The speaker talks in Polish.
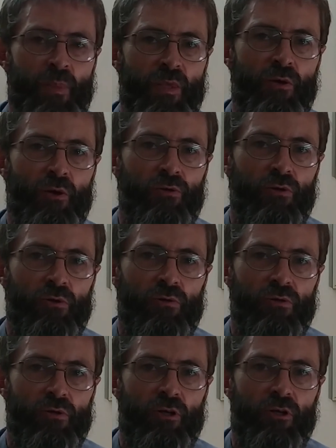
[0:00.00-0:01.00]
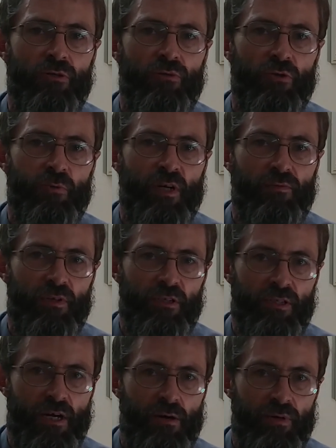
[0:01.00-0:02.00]
I oto Chrystus
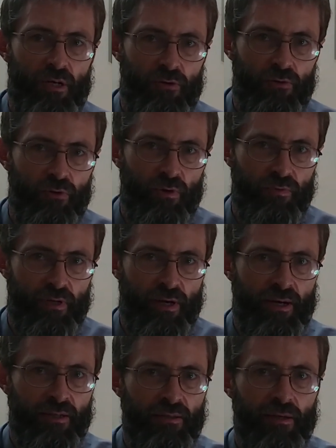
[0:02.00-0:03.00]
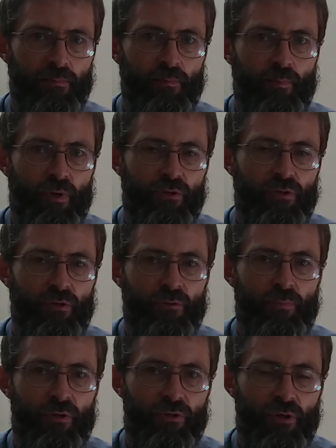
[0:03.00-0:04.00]
zmartwychwstały jako nowy Adam,
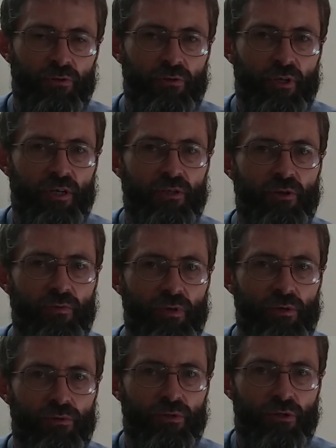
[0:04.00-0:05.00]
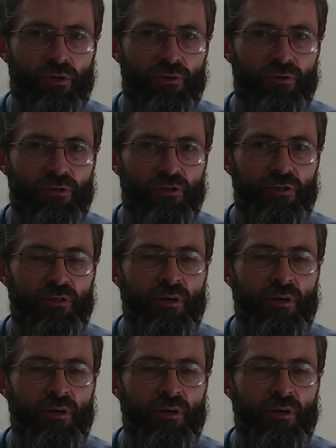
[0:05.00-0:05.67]
początek nowej ludzkości,